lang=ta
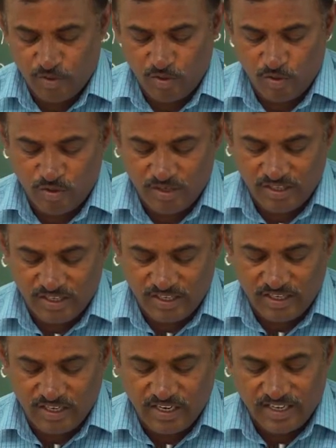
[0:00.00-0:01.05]
பொருளோடு
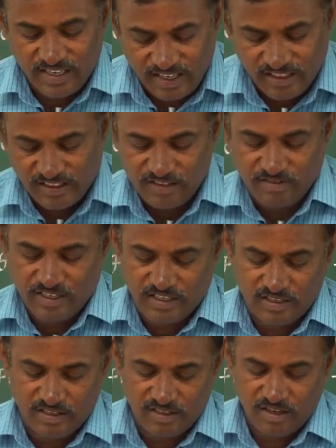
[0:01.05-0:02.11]
இரண்டரை இணைத்து
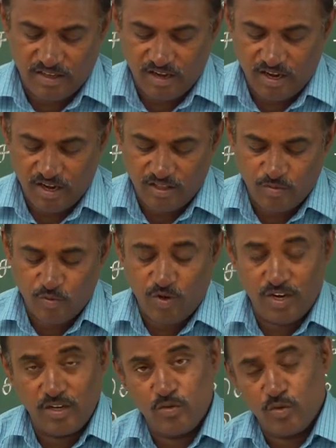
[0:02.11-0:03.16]
விடுகிறது
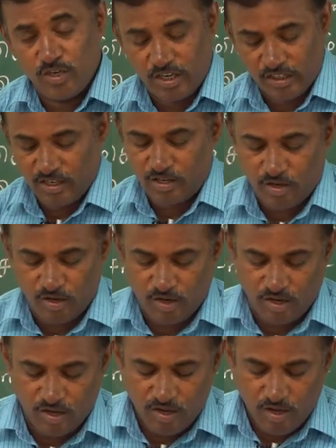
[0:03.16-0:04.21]
அதுபோல் இன்னொரு இடத்துலையும்
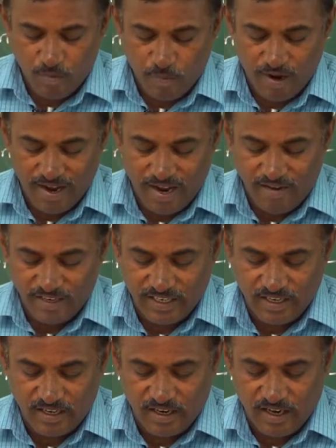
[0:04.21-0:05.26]

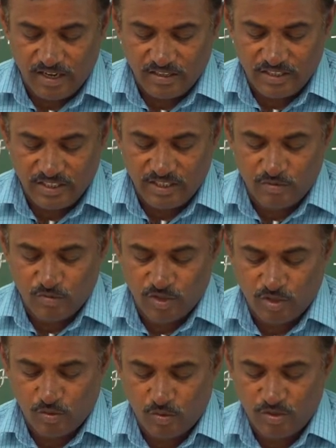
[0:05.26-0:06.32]
பாவகைகள் ஆசிரியம்
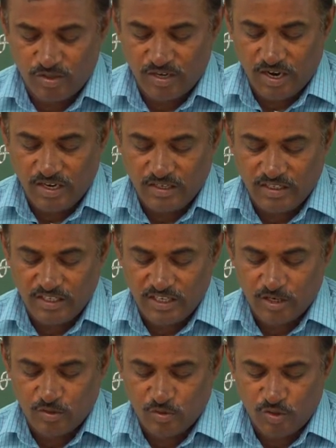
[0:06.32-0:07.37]
முதற்கொண்டு நான்கு
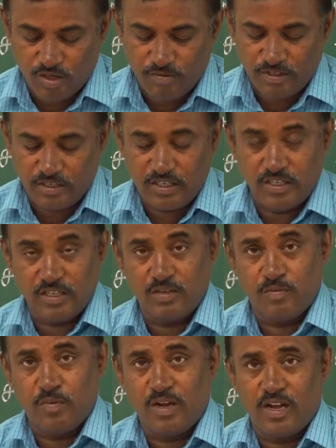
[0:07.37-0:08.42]
என சொல்லிவிட்டு
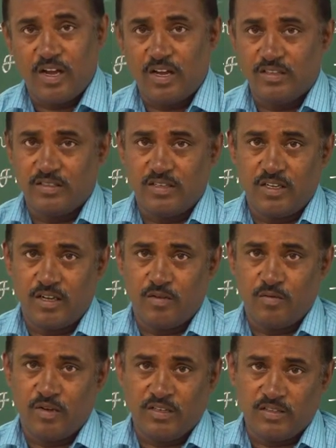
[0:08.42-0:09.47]
பா ஆசிரியா
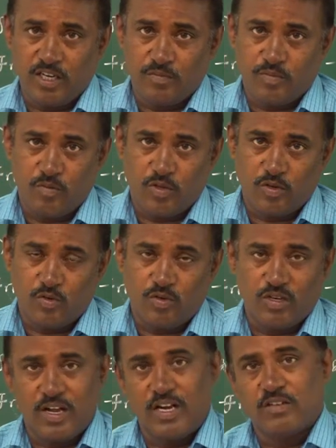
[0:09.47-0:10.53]
ஆசிரியப்பா
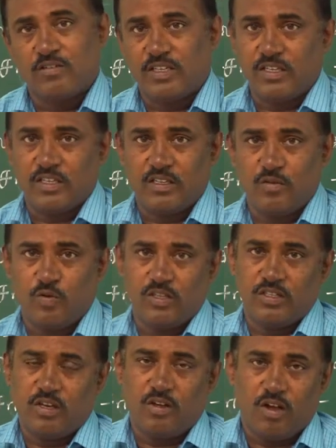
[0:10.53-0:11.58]
முதற்கொண்டு நான்கு வகைங்கிறது
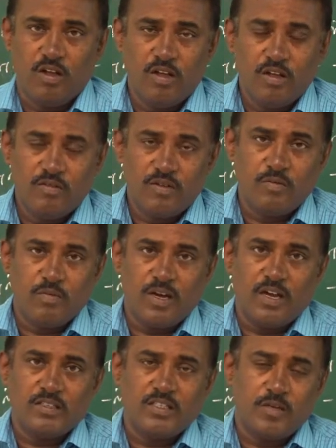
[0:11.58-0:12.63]
உங்களுக்கு தெரியும் வெண்பா
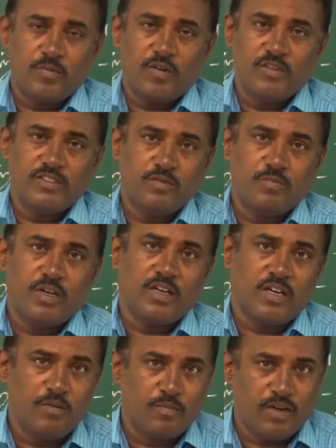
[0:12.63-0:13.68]
ஆசிரியப்பா வஞ்சிப்பா
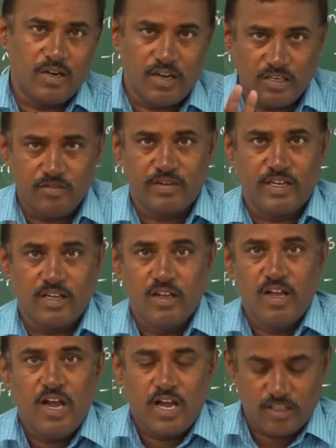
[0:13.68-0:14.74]
கழிப்பா நான்கு வகை
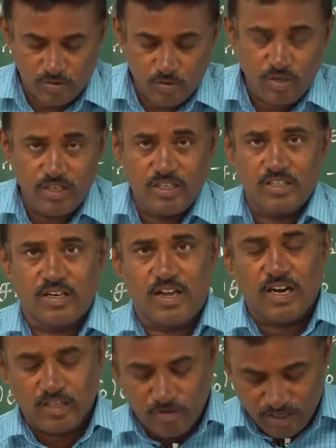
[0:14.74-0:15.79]
அதை சொல்லிட்டு இந்த
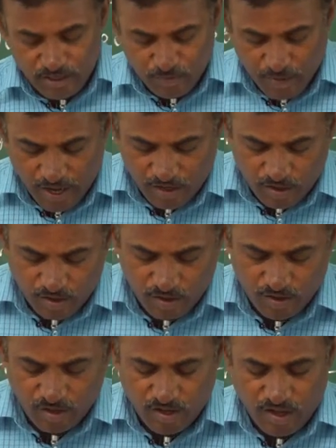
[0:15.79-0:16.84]
நான்கு வகை
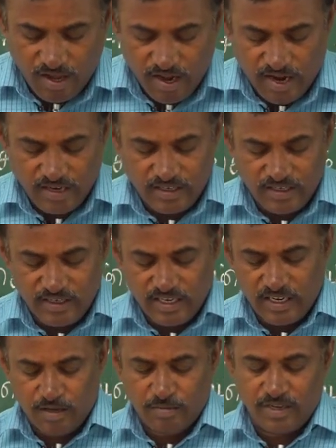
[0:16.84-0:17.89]
பார்க்கலும்
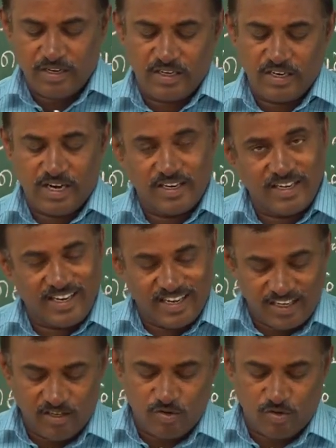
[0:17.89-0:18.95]
அந்நிலம் மருங்கின்
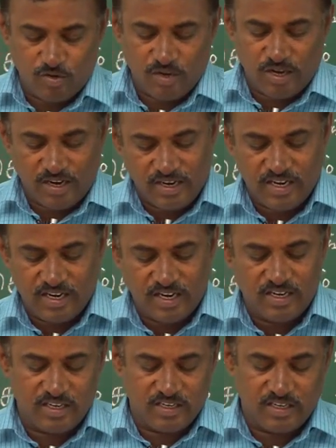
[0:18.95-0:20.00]
அந்நிலைன்னு இருக்கணும்
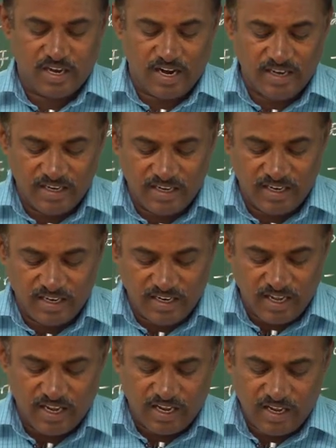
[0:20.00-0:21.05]
அந்நிலன் இருக்கு அந்நிலை